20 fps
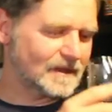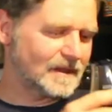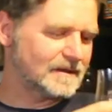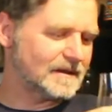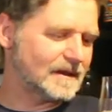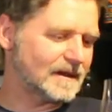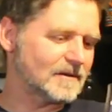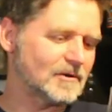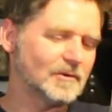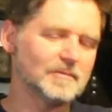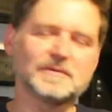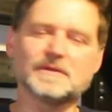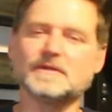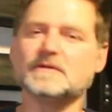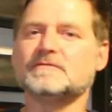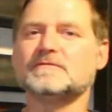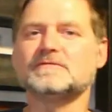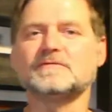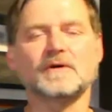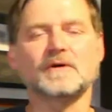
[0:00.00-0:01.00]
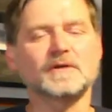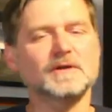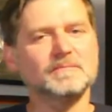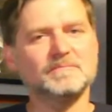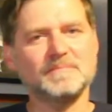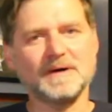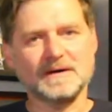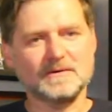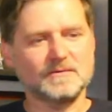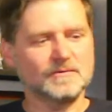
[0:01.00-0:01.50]
Da kommt eine volle
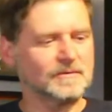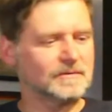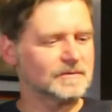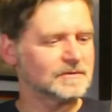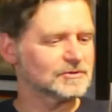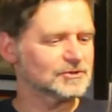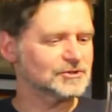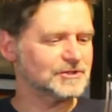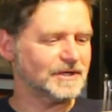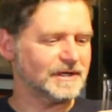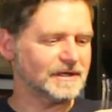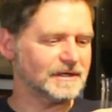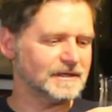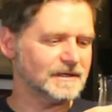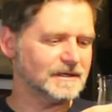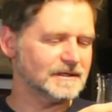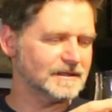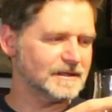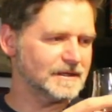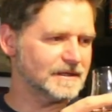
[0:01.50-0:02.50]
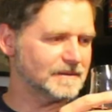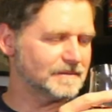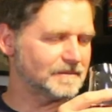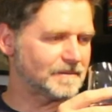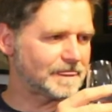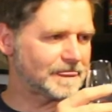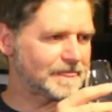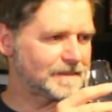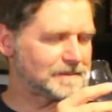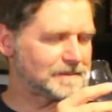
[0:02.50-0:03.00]
Packung Sherry entgegen.